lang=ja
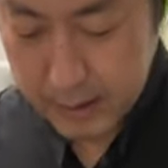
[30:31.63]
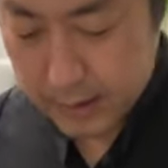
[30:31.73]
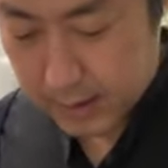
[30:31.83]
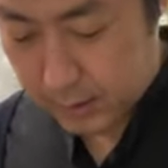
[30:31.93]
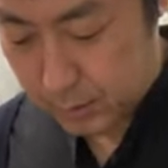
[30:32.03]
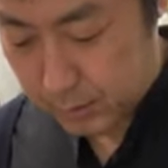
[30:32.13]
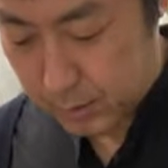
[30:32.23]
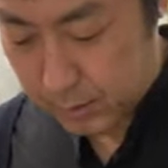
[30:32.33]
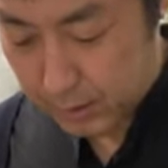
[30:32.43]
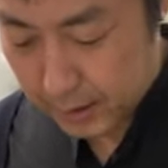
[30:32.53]
あれかと
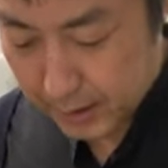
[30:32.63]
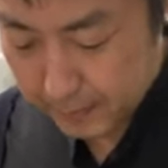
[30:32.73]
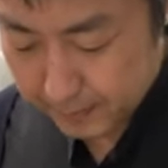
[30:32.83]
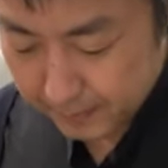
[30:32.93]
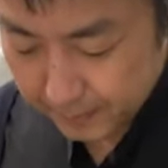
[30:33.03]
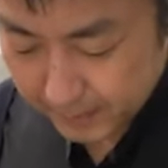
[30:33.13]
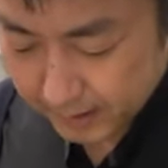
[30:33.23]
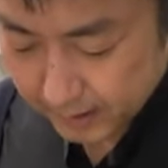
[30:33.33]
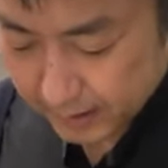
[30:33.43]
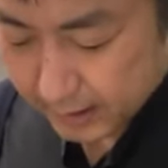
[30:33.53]
思うので
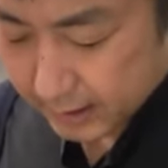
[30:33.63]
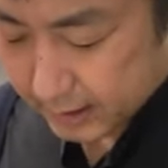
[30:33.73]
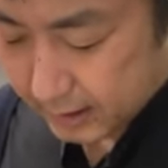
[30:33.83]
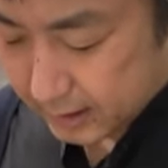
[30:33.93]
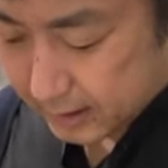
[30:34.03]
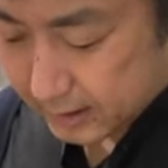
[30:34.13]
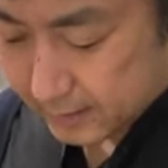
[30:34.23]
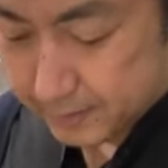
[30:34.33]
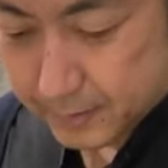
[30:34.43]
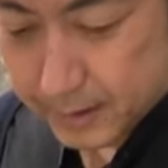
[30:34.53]
あれがね
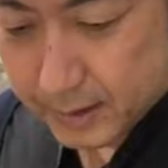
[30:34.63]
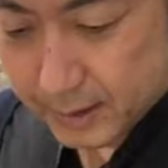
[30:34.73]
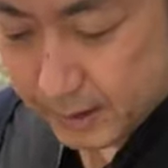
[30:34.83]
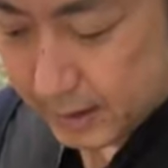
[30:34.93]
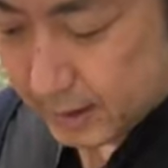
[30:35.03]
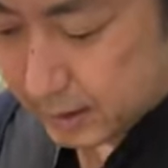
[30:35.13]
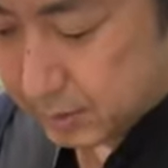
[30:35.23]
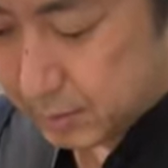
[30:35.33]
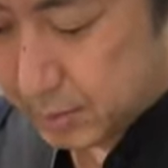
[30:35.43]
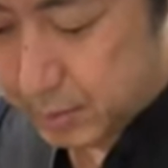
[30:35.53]
あれか
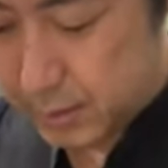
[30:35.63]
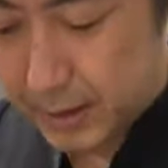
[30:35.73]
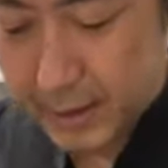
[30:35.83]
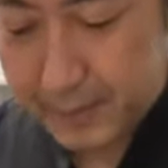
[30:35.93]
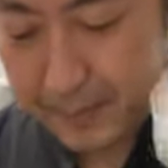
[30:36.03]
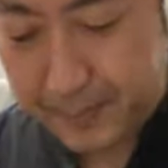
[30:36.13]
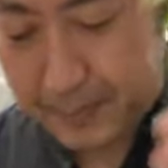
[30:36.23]
と思うので